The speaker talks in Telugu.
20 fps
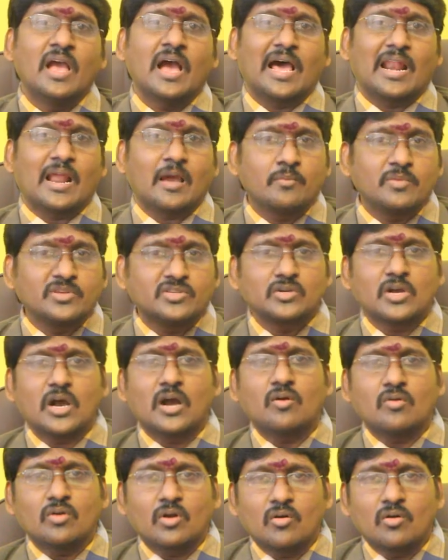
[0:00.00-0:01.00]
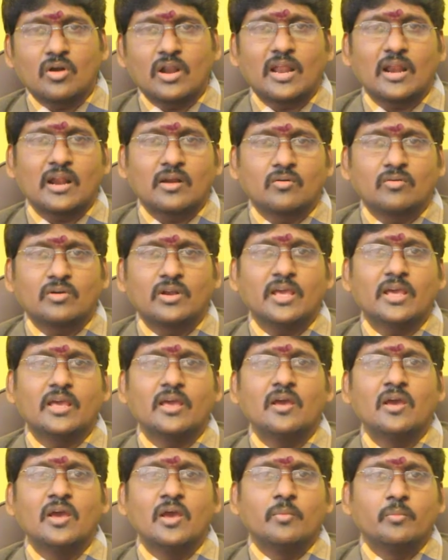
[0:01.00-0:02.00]
అలా మిస్ కాకుండా ఉండాలనుకుంటే
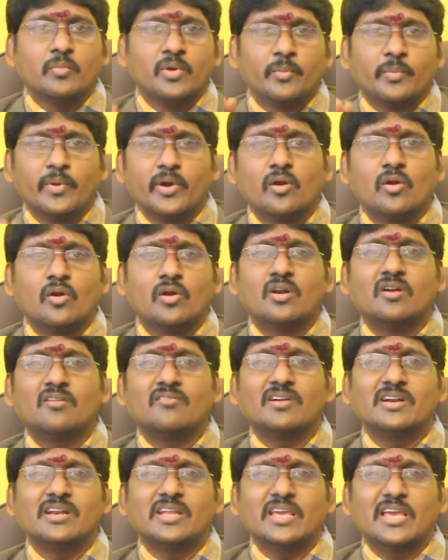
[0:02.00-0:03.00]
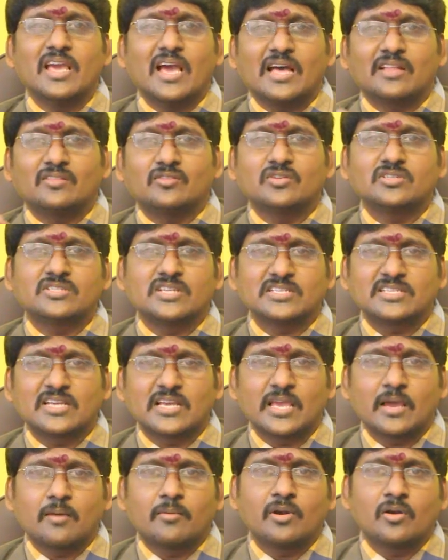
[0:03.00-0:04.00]
మీ పేరులో ఉన్నటువంటి అదృష్ట
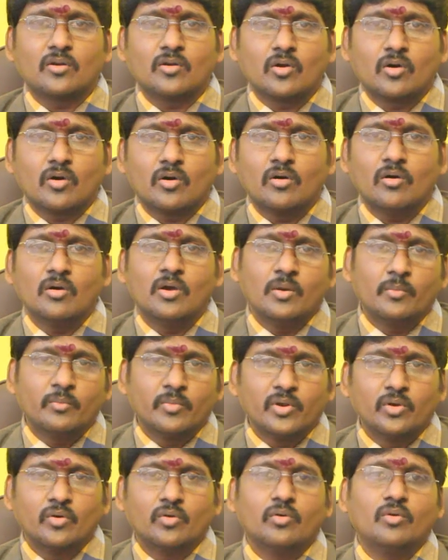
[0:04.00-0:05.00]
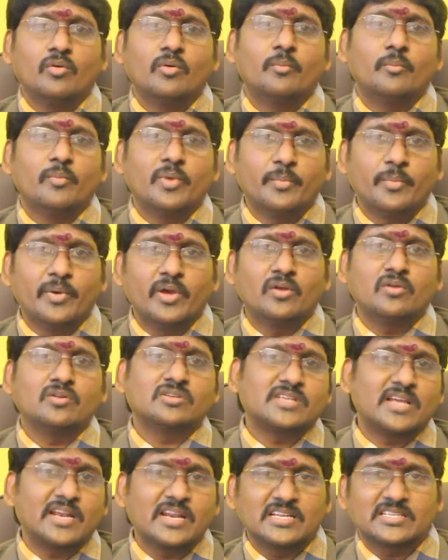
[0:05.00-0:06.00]
సంఖ్యాబలంలో మీరు మీ పేరును
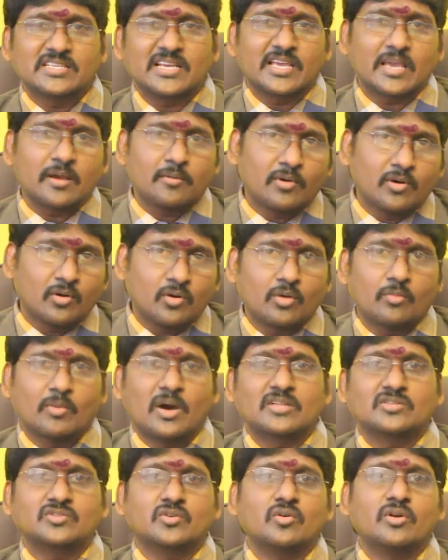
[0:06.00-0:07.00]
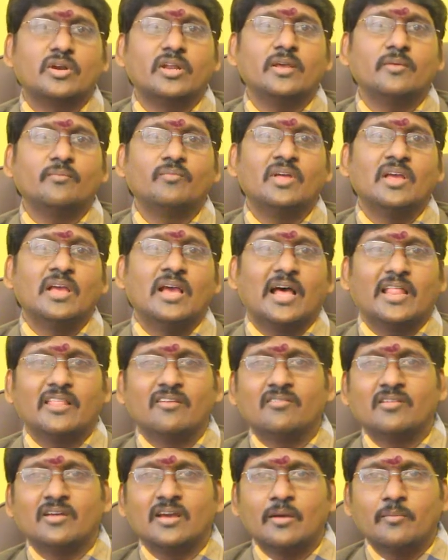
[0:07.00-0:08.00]
సరైన సంఖ్యాబలంలోకి మార్చుకోండి
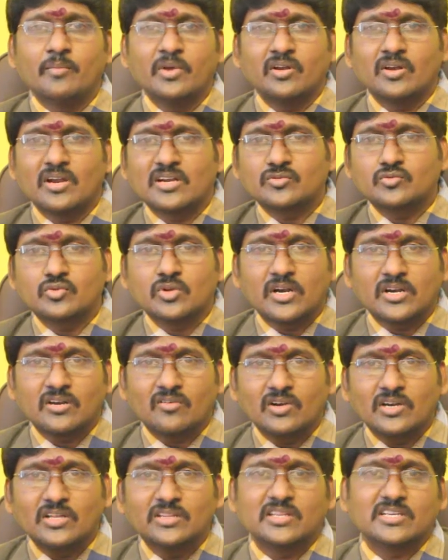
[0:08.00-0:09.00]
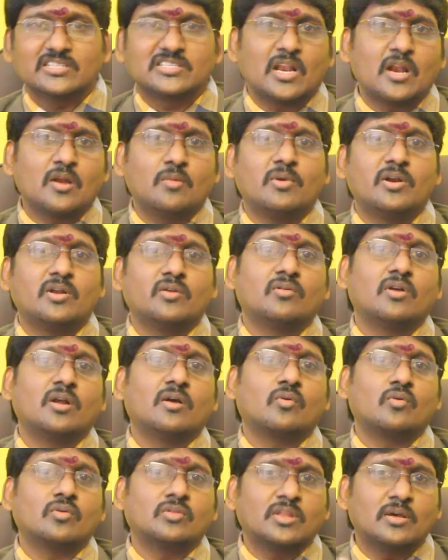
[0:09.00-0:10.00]
అదేవిధంగా మీకు నడుస్తున్నటువంటి దశలను బట్టి కూడా
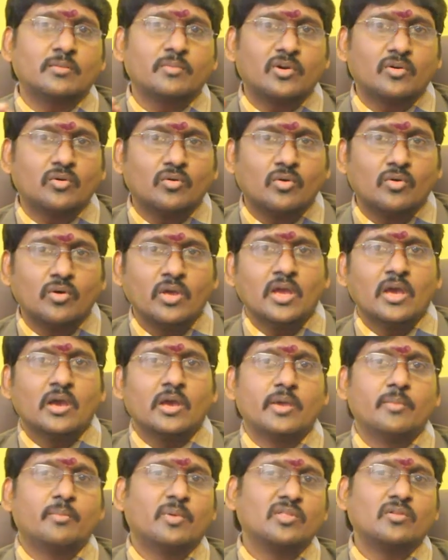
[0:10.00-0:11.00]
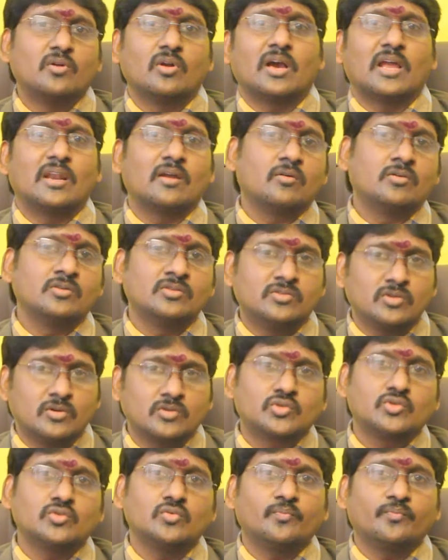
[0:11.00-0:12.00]
కొంత మీకు ఇబ్బందులు
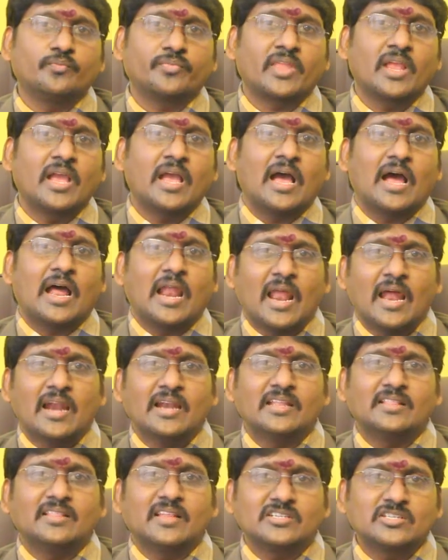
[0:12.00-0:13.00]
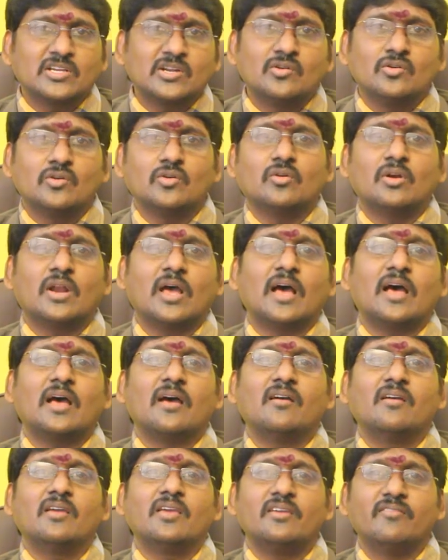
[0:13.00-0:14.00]
కలుగవించవచ్చు అలాంటి దశల నుండి కూడా
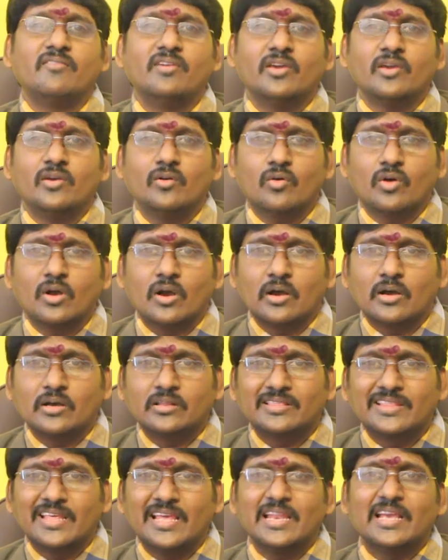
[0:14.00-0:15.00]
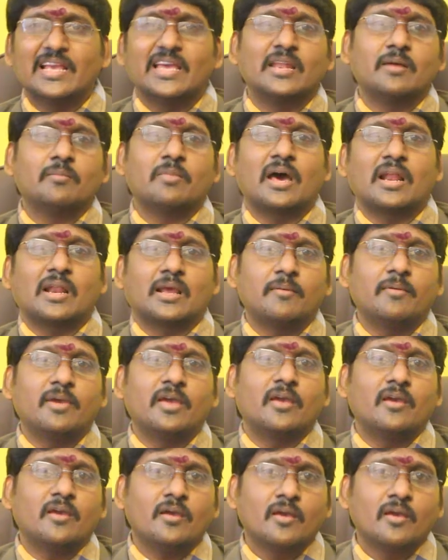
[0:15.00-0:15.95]
ఇవి ఒక తేలికైన మార్గమే